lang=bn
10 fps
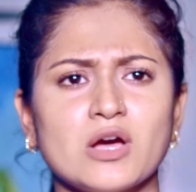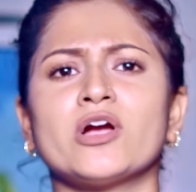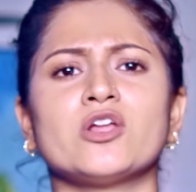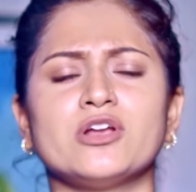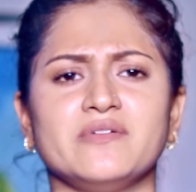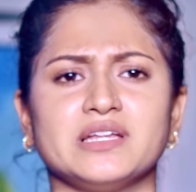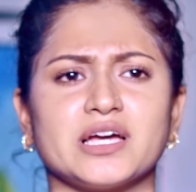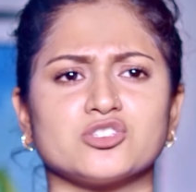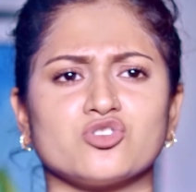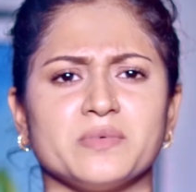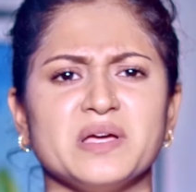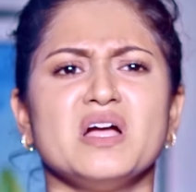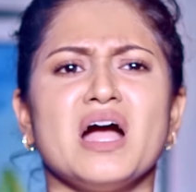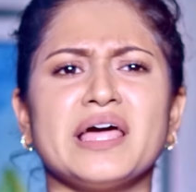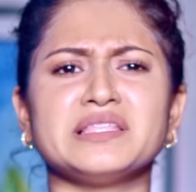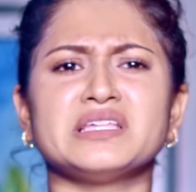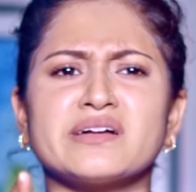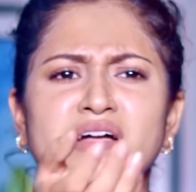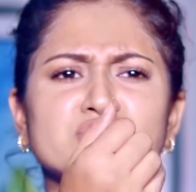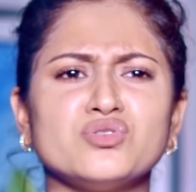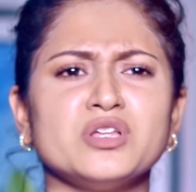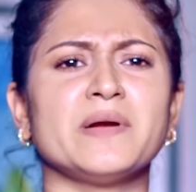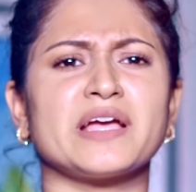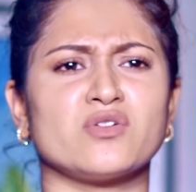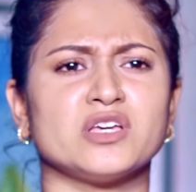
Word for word: না ও কেন ডেলিভারি কাজ করবে আর এদের কাজ করেই বা কেন